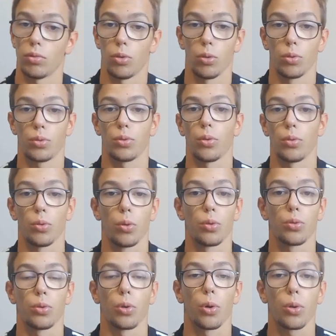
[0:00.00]

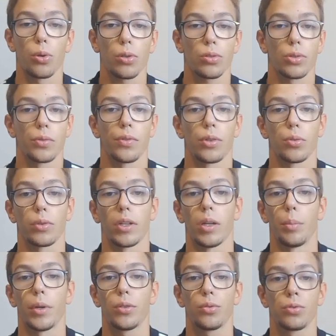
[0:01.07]
aucune relance en fait. On n'allait
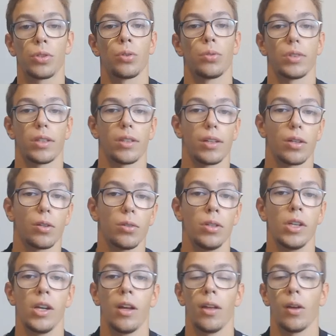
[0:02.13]
pas toucher nos attaquants.
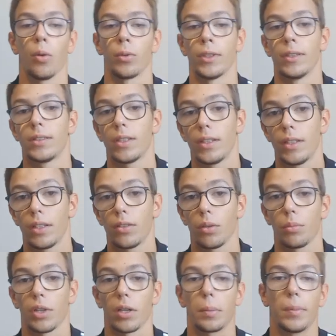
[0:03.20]
On essayait tant
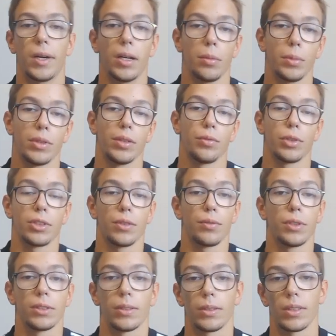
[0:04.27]
bien que mal, mais des fois ça
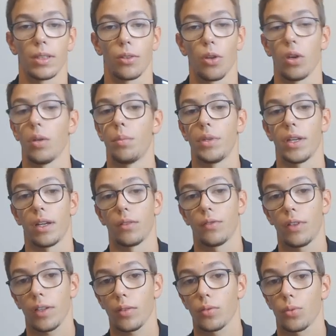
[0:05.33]
finissait dans les pieds
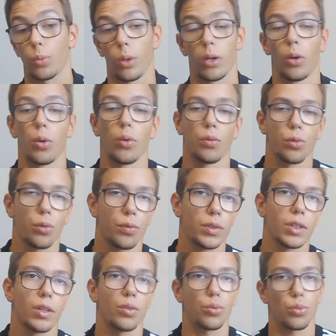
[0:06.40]
adverses, ou alors on
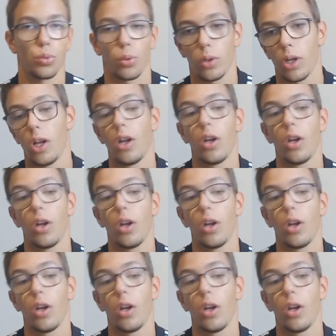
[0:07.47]
refaisait un tour,